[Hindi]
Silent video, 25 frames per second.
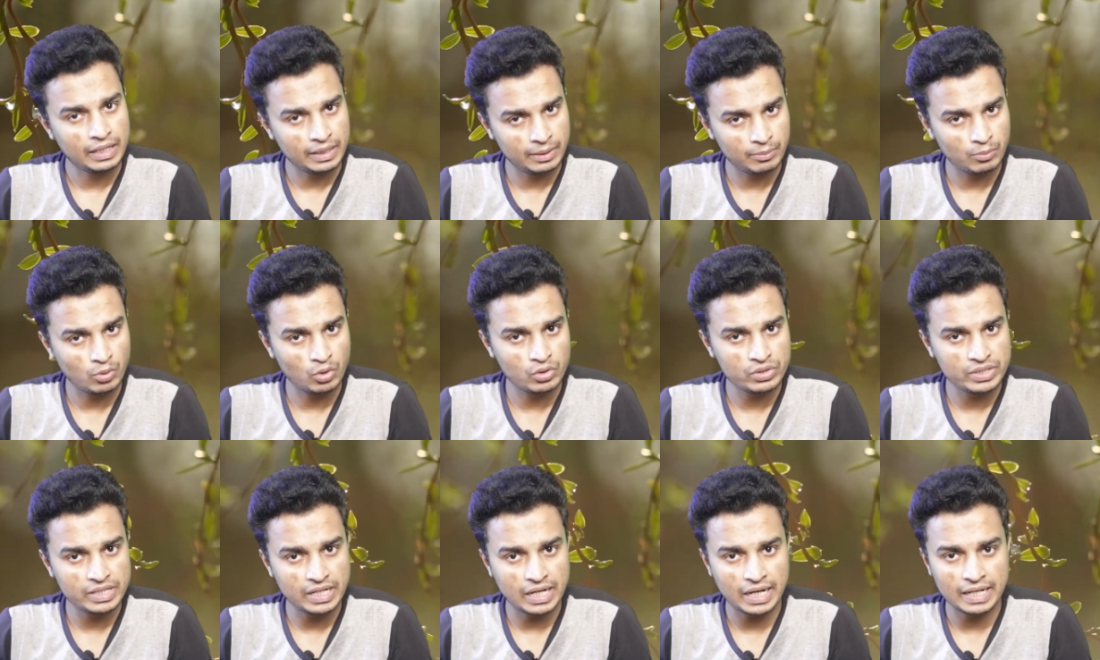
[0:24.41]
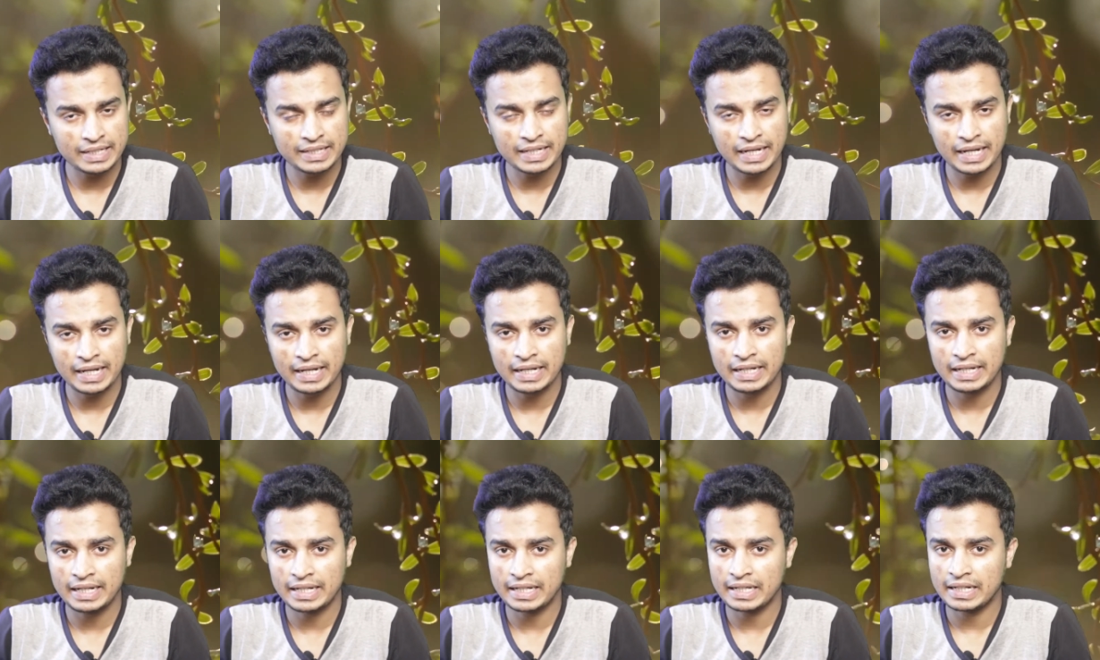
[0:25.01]
इमोजी आ
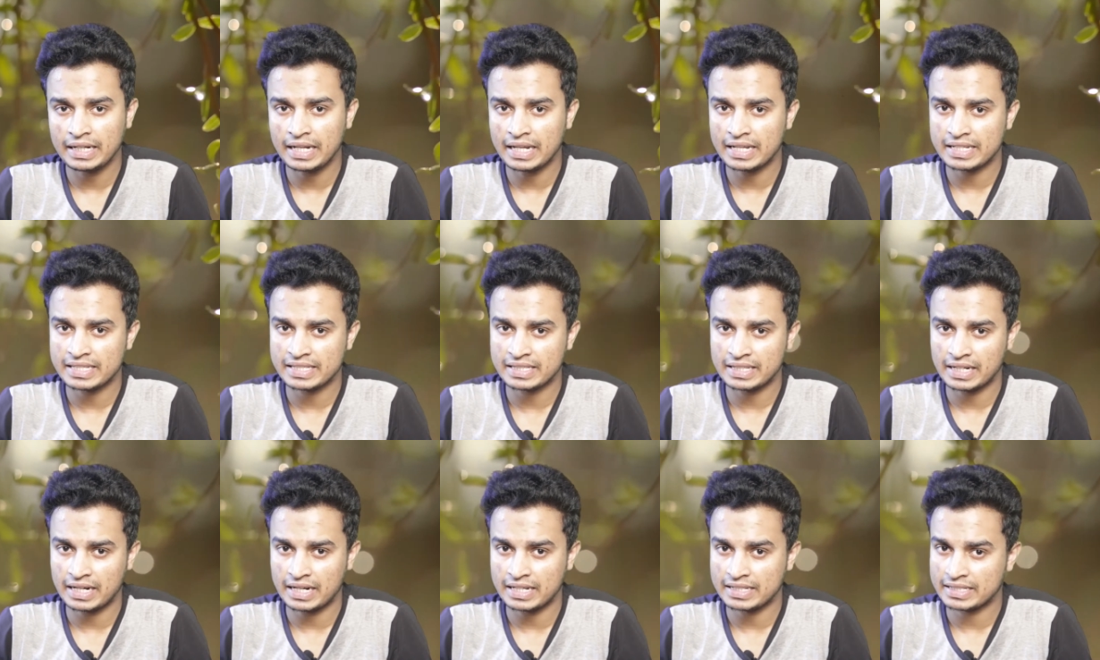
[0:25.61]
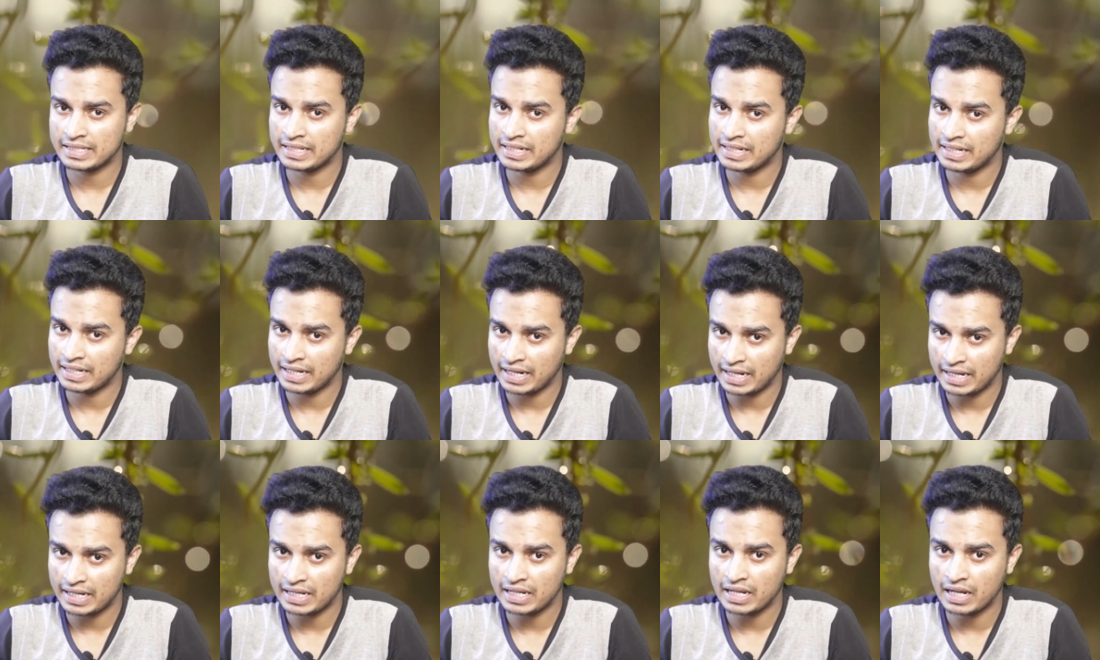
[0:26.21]
जाए लेकिन इस तरह से
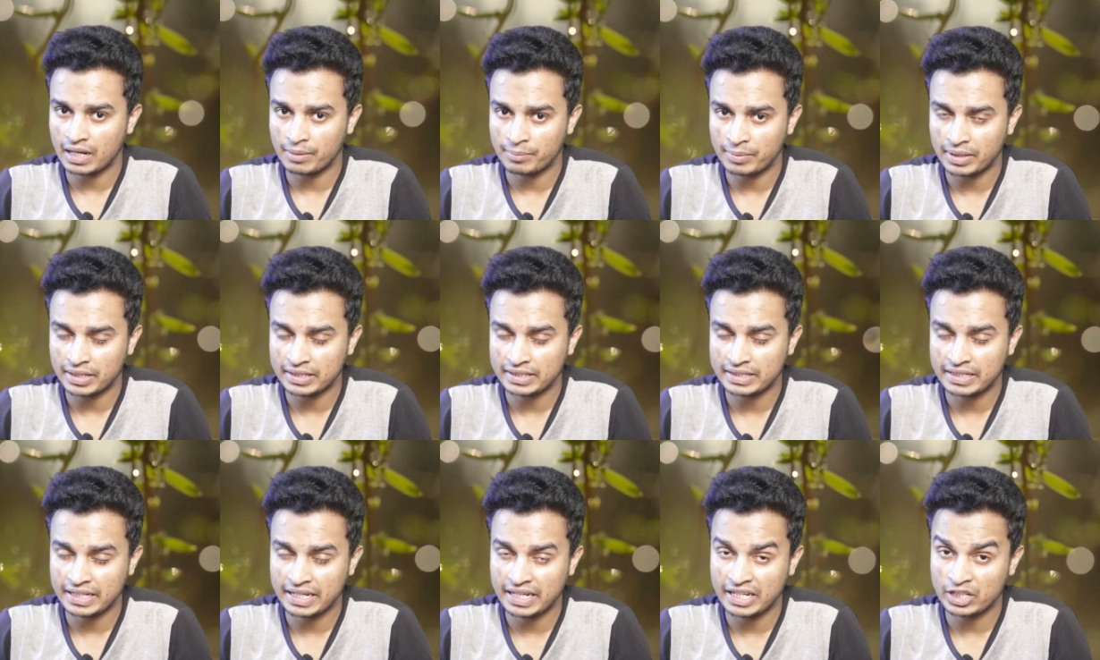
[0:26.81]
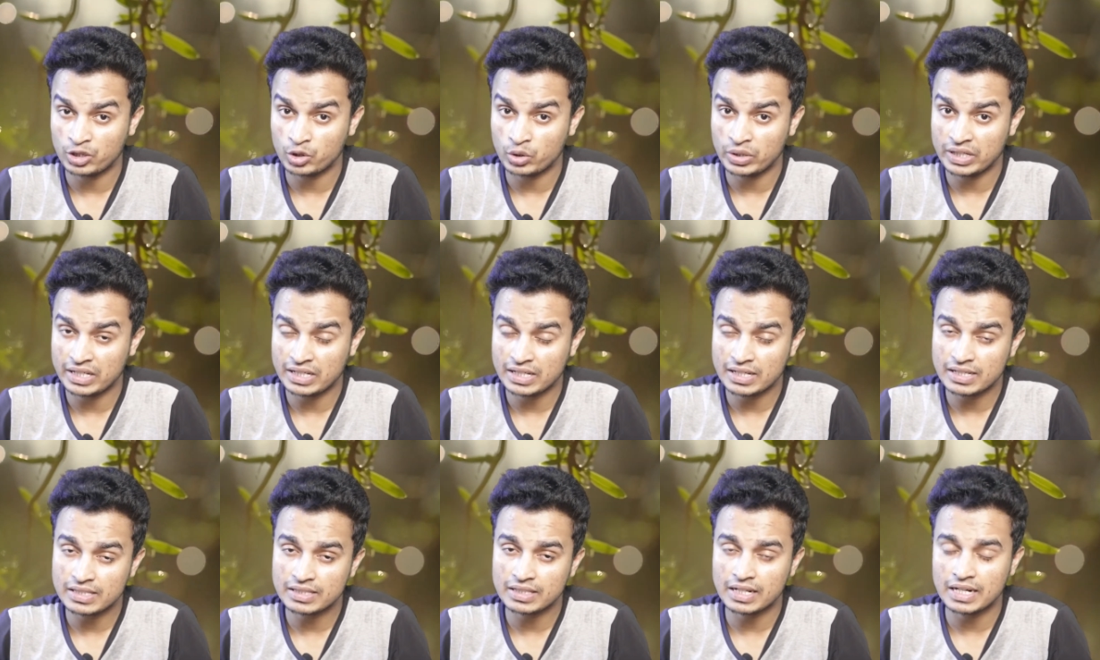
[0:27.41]
नहीं आ पाती है तो ये
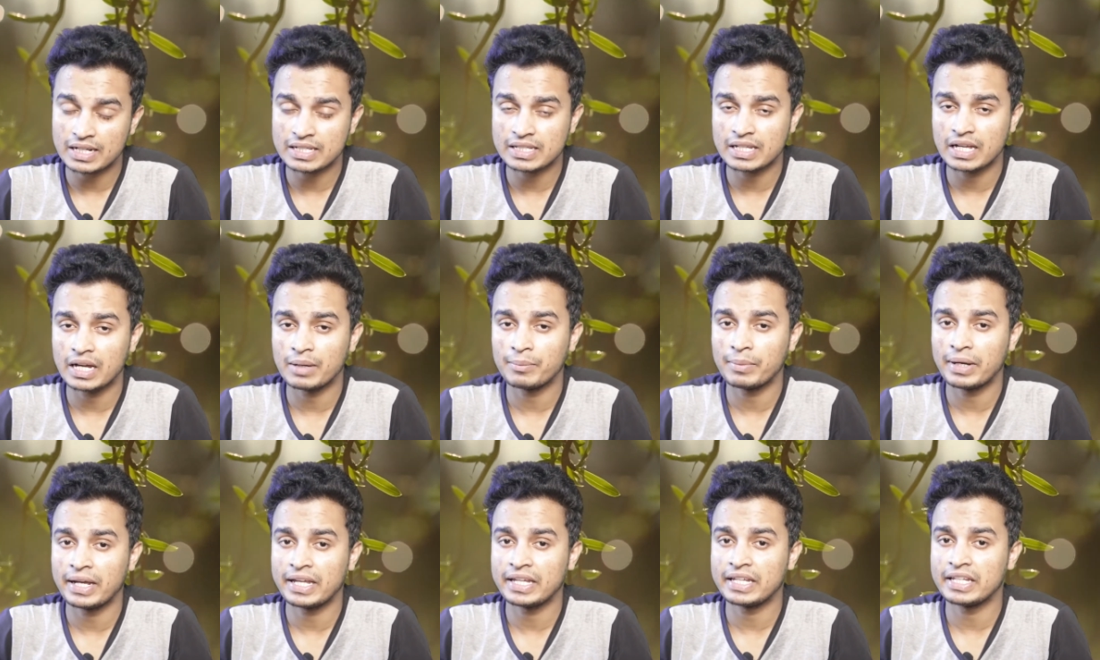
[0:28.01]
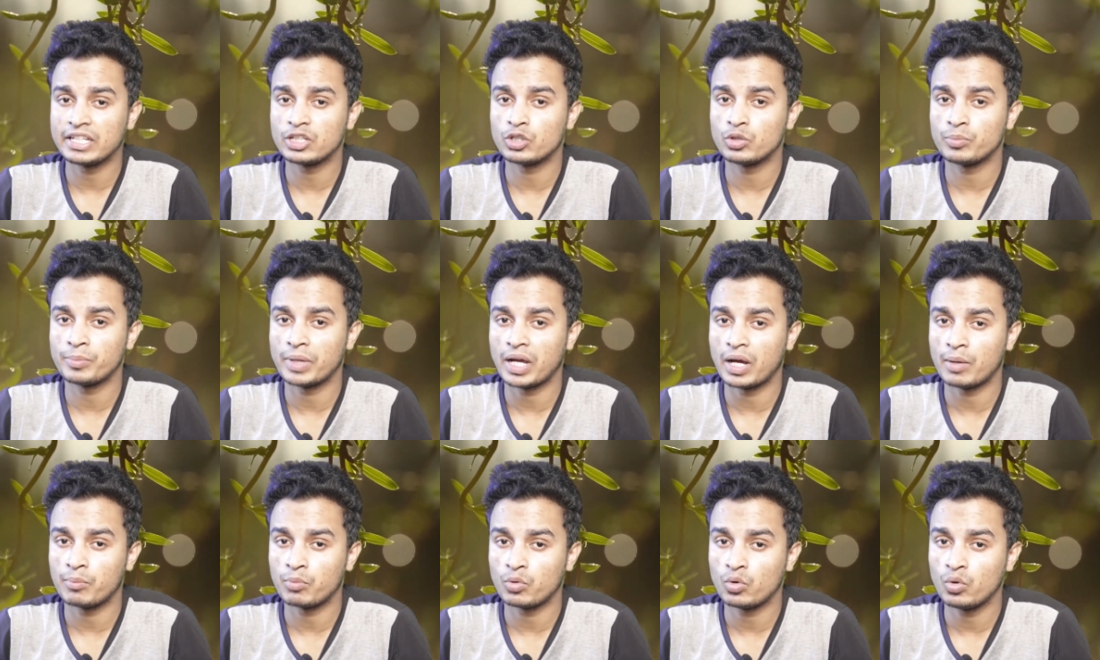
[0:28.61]
किस तरह से आ पाएगी तो
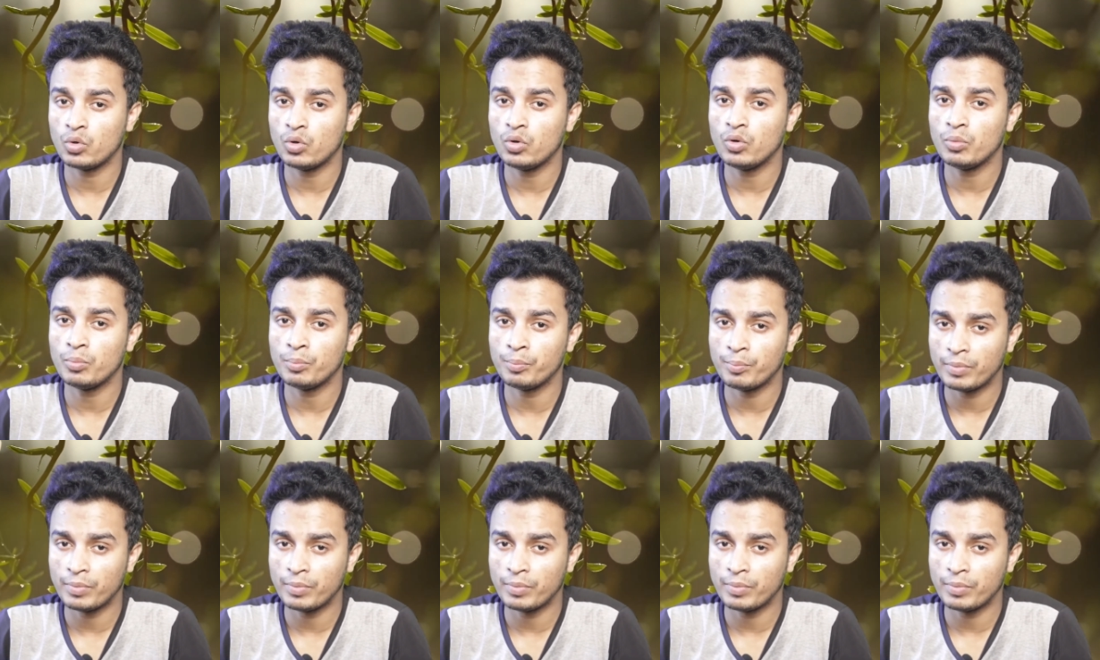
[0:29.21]
मैं आपको